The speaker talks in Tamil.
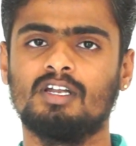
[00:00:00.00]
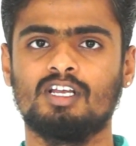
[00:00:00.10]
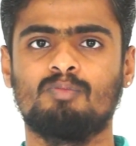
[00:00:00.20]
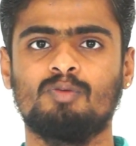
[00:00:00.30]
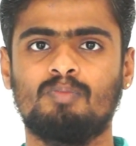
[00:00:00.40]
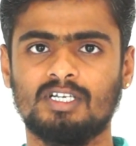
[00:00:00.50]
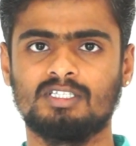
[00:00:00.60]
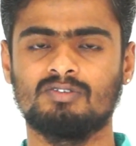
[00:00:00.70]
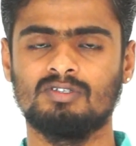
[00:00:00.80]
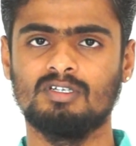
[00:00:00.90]
நீங்கள் போய்
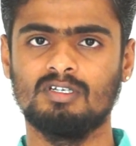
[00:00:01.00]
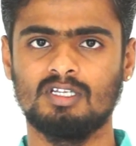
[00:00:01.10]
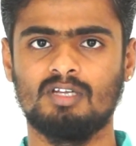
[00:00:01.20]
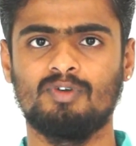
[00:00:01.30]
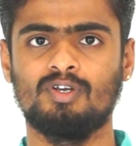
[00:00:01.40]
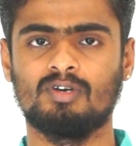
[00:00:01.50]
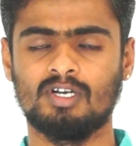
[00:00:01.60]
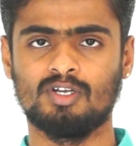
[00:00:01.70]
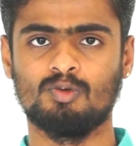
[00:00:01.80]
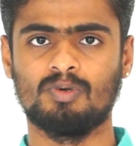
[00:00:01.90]
பார்த்துட்டு வந்து இந்த வீடியோவை
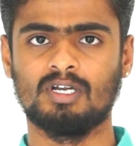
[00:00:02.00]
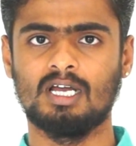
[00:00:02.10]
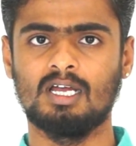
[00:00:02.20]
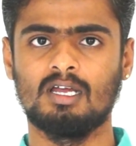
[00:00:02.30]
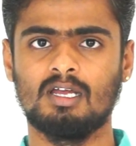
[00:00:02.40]
கண்டினியூ பண்ணுங்கள்